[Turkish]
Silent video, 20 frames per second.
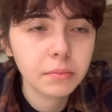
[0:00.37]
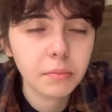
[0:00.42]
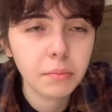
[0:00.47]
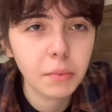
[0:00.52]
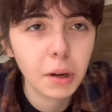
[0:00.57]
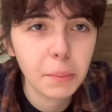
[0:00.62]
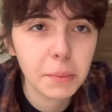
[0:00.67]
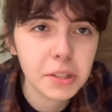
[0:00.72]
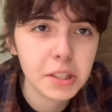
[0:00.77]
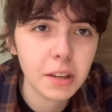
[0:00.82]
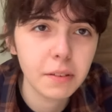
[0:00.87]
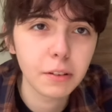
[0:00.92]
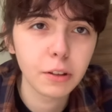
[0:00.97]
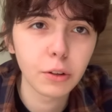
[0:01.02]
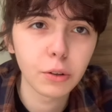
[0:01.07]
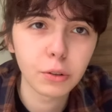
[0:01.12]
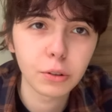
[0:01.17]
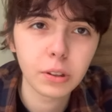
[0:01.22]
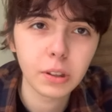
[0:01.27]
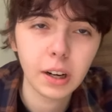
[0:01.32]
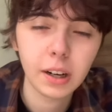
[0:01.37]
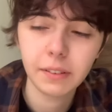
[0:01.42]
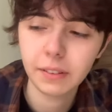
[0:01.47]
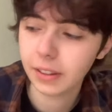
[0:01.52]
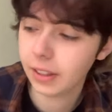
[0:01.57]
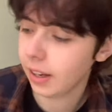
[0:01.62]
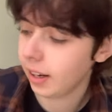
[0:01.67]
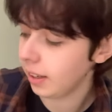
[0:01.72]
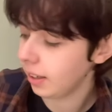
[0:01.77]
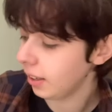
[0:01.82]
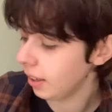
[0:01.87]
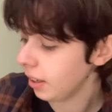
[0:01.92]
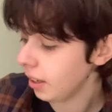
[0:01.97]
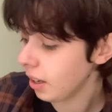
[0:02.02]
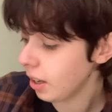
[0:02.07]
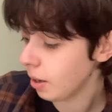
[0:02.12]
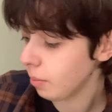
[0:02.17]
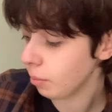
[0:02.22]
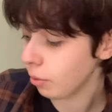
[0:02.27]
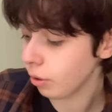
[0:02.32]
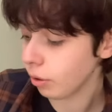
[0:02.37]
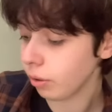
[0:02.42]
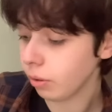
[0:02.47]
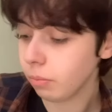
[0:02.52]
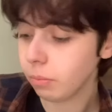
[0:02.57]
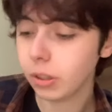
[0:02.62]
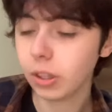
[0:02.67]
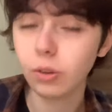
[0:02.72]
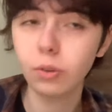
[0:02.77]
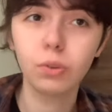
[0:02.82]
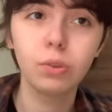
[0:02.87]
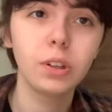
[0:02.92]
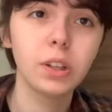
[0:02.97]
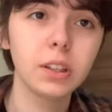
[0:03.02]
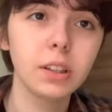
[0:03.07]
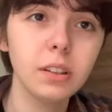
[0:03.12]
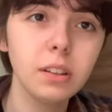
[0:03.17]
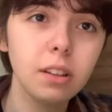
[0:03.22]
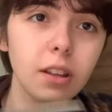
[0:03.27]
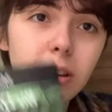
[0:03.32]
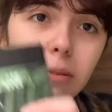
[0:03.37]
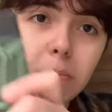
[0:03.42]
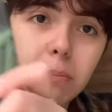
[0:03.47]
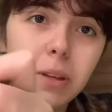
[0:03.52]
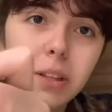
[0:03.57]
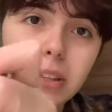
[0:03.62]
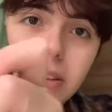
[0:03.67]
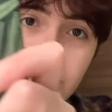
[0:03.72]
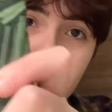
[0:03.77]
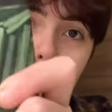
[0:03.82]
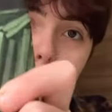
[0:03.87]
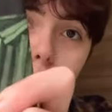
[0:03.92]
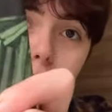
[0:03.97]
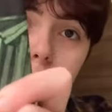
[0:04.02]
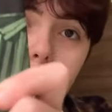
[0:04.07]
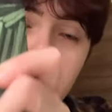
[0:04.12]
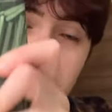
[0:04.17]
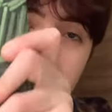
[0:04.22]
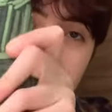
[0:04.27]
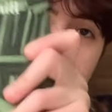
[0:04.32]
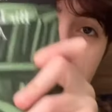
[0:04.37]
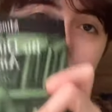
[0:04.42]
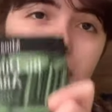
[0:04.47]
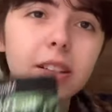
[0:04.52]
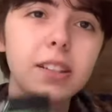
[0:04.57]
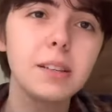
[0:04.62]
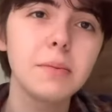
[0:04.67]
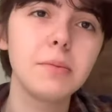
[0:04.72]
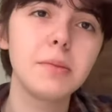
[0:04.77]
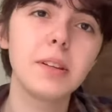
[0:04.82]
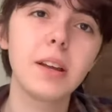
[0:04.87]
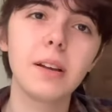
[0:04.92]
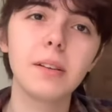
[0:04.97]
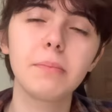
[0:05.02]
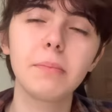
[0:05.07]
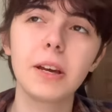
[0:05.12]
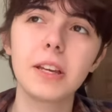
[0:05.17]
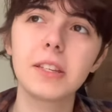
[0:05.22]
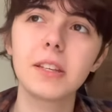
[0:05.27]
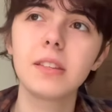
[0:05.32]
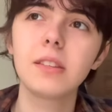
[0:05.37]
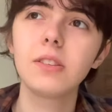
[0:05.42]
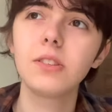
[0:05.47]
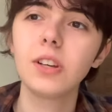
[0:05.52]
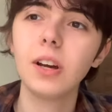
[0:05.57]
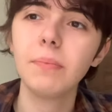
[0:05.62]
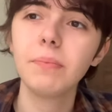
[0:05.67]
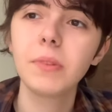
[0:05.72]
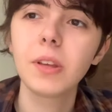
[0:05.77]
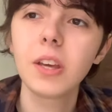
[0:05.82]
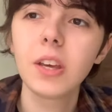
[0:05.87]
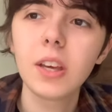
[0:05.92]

Merhaba sevgili okurlar ve diğerleri. Bugün Mine Urgan'ın Bir Dinozorun Anıları kitabından bahsedeceğim.